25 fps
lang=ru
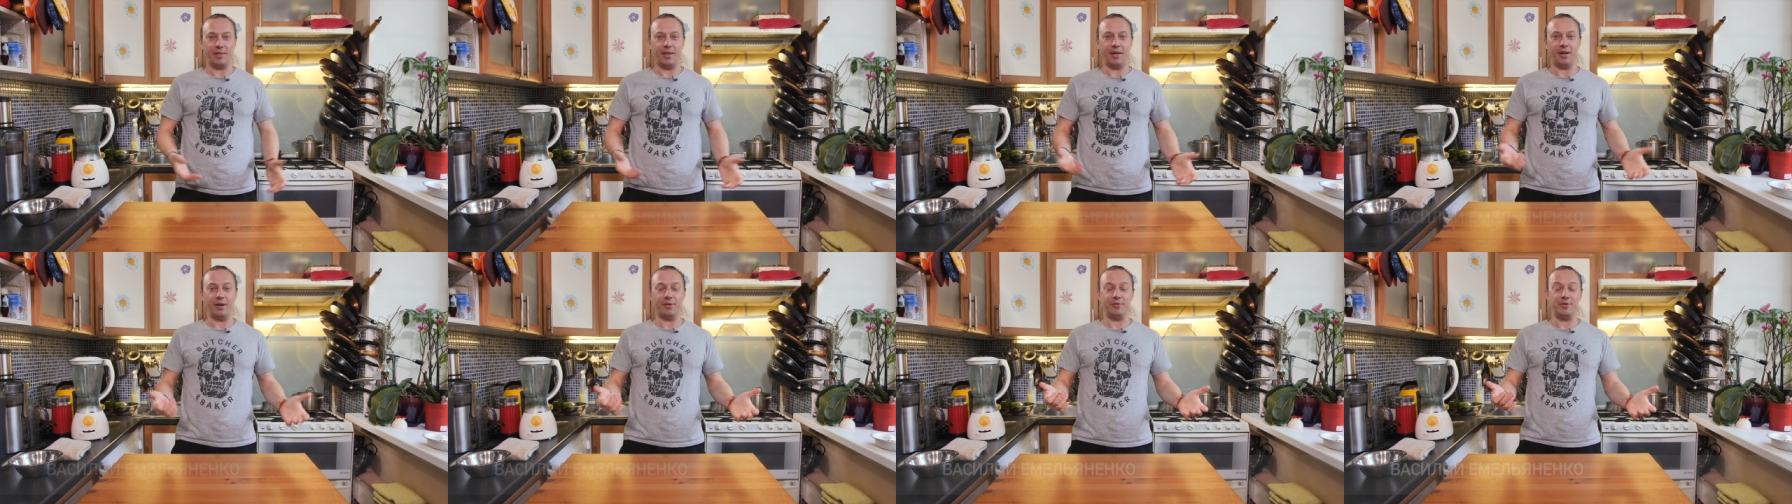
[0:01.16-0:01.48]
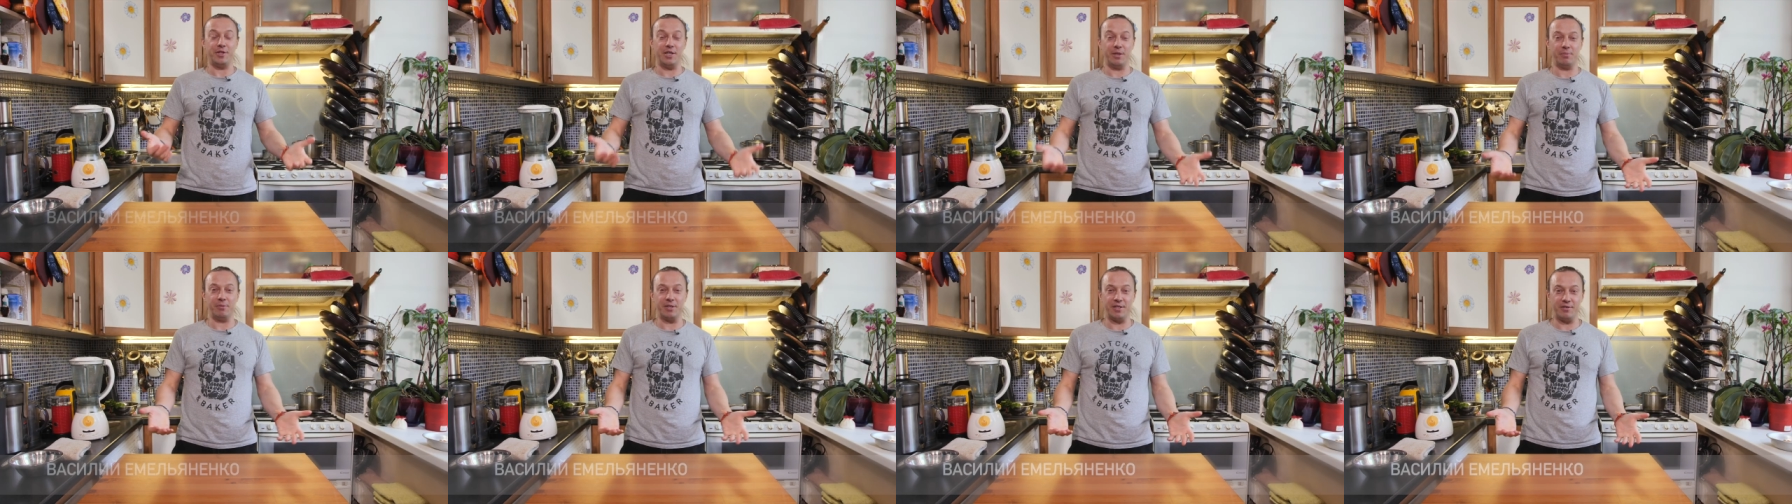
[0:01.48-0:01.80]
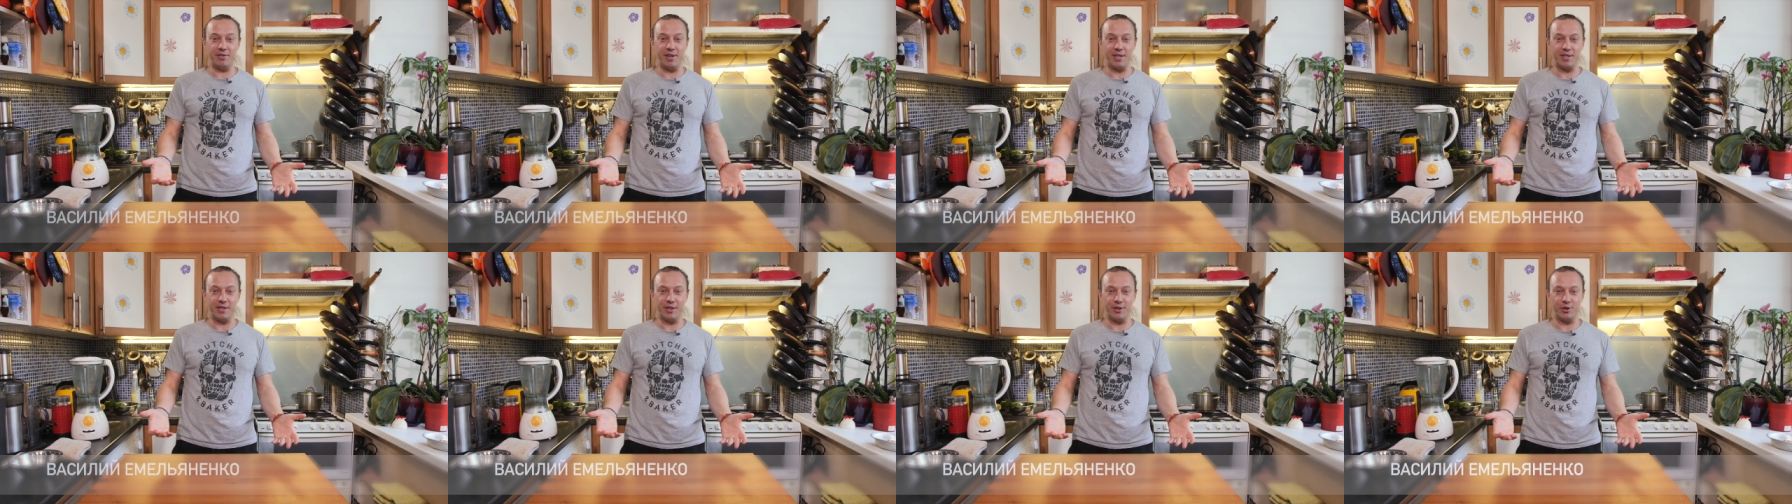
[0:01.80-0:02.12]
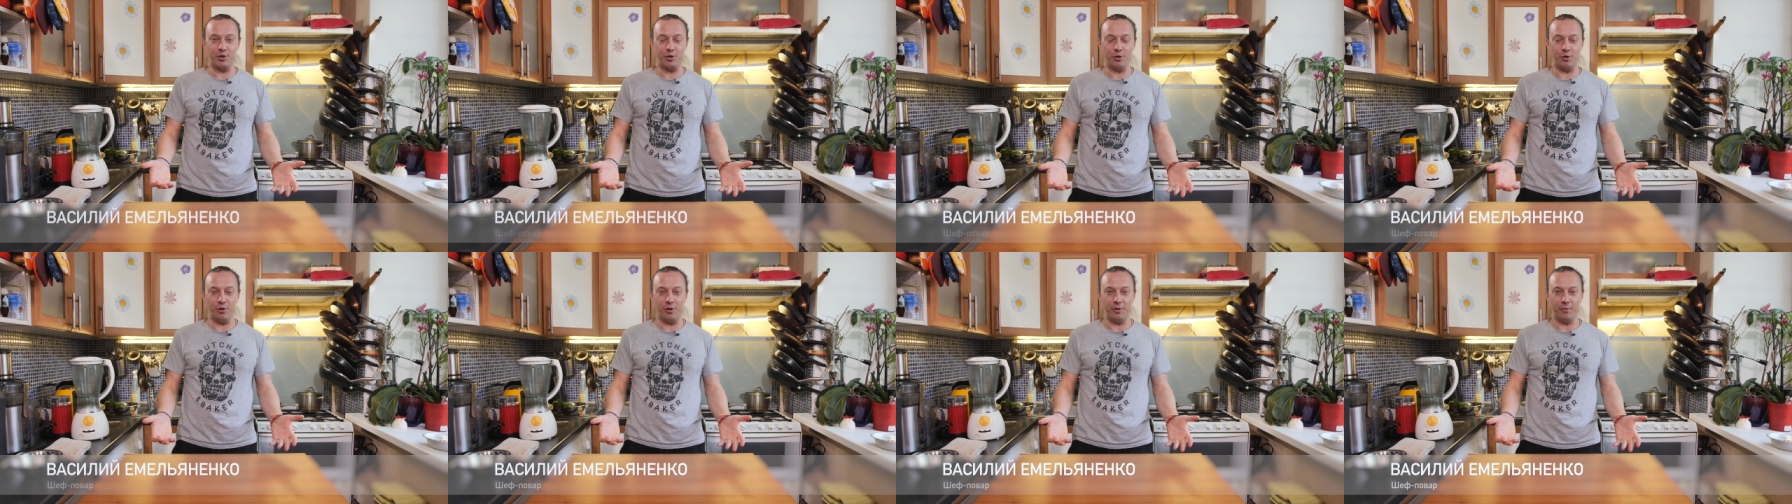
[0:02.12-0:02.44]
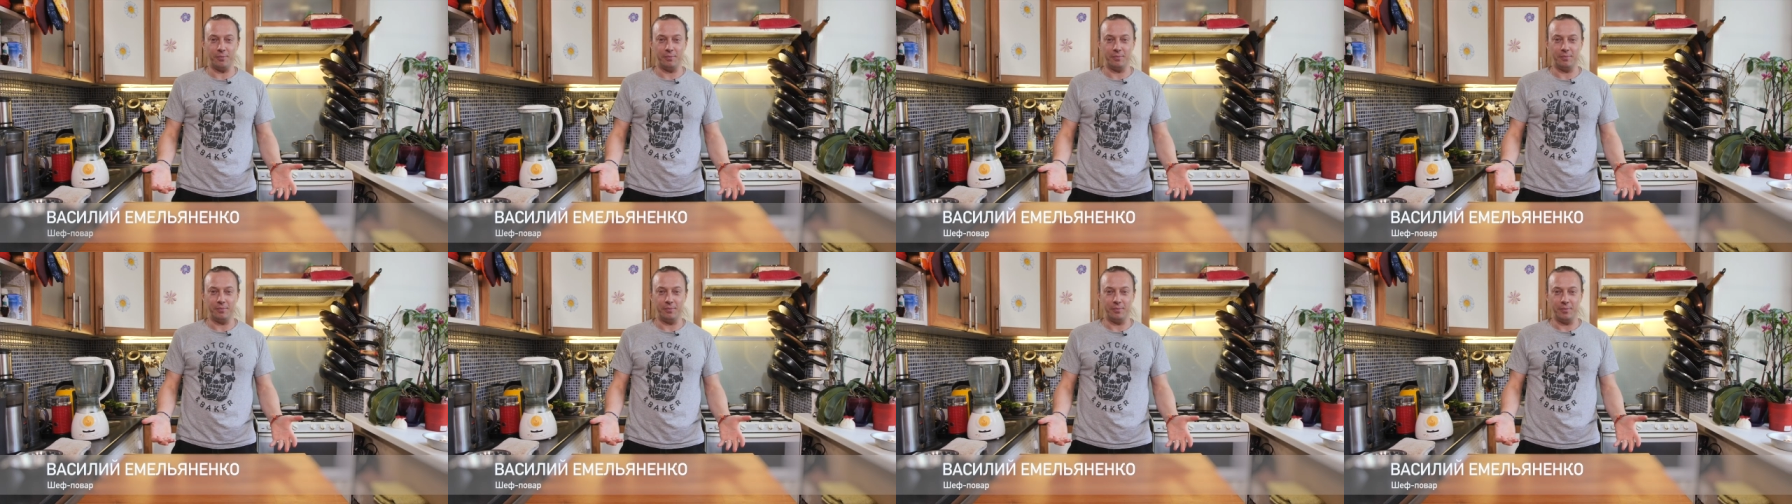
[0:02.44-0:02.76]
э, всем известно,
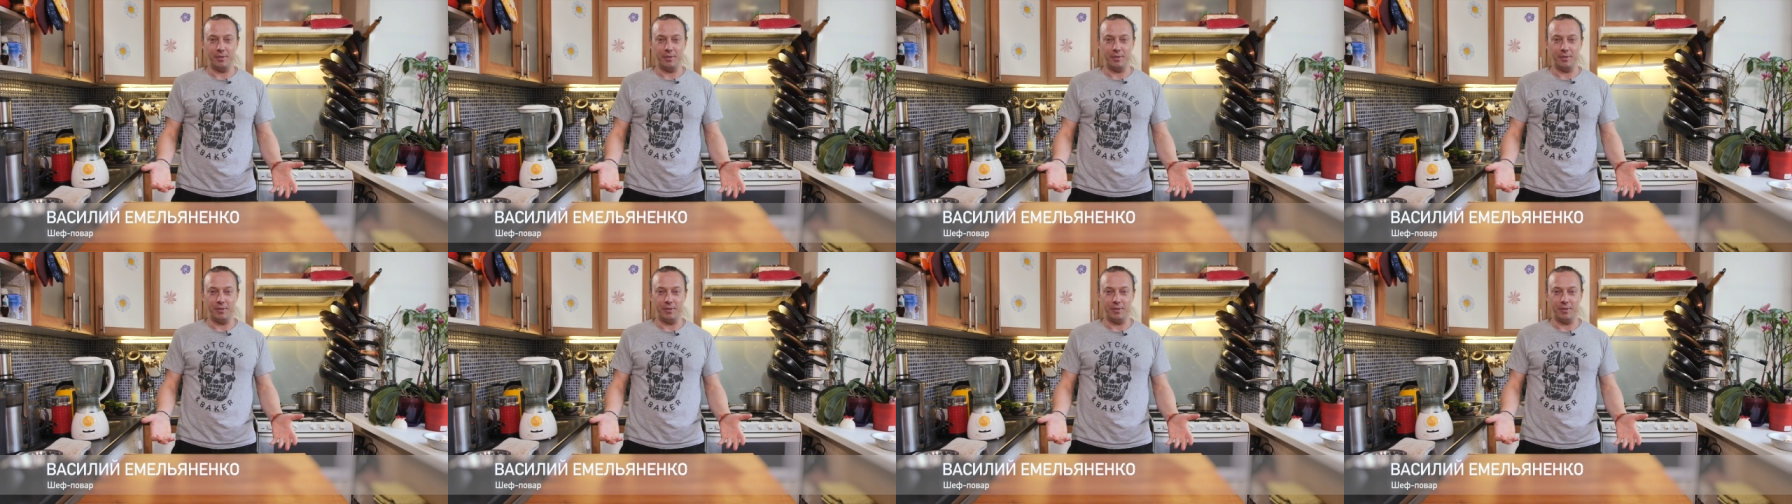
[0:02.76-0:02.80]
что